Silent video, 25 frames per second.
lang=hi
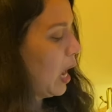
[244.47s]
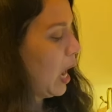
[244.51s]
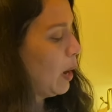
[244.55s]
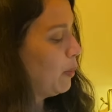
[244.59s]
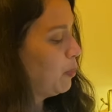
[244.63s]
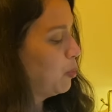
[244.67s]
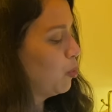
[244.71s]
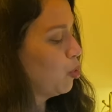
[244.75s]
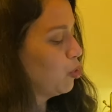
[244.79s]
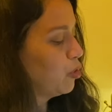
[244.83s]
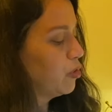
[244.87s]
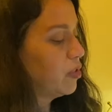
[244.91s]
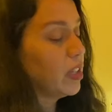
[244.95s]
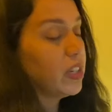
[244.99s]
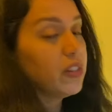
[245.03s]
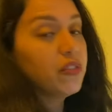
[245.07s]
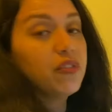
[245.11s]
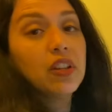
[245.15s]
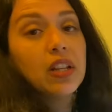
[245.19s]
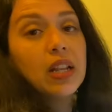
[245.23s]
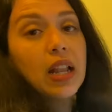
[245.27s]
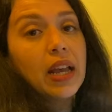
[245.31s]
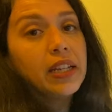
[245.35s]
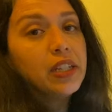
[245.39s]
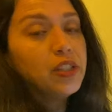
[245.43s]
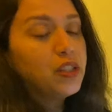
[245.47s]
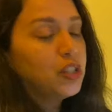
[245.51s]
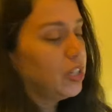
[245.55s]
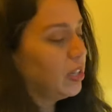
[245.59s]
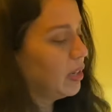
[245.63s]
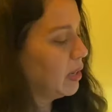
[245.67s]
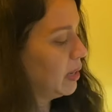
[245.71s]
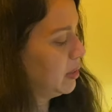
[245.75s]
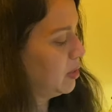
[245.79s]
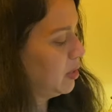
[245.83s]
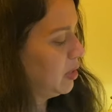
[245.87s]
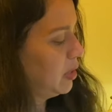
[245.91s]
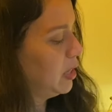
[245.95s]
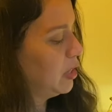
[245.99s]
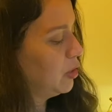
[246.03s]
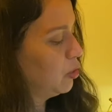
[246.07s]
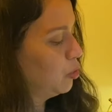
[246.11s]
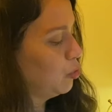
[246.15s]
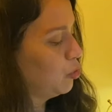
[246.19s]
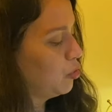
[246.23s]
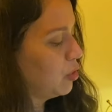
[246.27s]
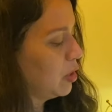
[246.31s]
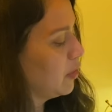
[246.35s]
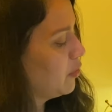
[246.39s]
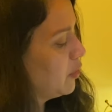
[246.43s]
आपको सिर्फ इलायची का चाहिए
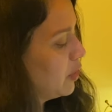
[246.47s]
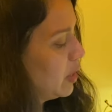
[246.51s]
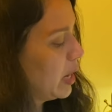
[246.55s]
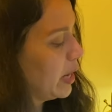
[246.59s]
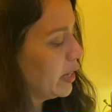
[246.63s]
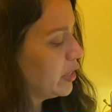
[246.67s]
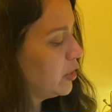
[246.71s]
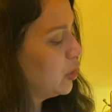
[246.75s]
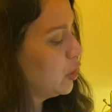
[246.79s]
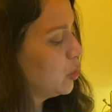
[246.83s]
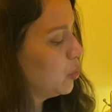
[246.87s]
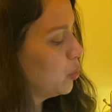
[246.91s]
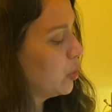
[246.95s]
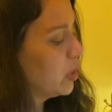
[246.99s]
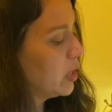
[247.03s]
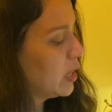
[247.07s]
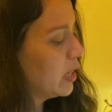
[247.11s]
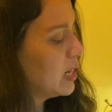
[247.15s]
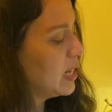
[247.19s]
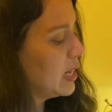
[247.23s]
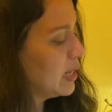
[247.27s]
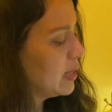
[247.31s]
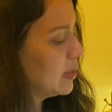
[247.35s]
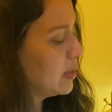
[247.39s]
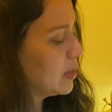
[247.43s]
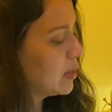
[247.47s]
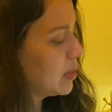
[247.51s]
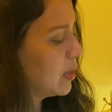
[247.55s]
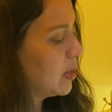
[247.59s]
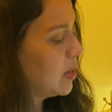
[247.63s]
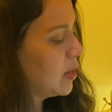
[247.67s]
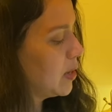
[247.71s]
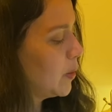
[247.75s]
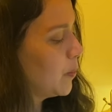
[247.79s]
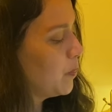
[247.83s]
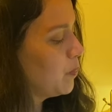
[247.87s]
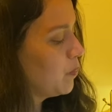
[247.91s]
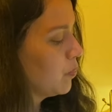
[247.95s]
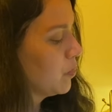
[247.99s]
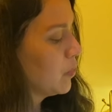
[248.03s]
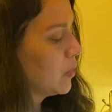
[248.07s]
तो सिर्फ इलायची कूट कर डाल सकते हैं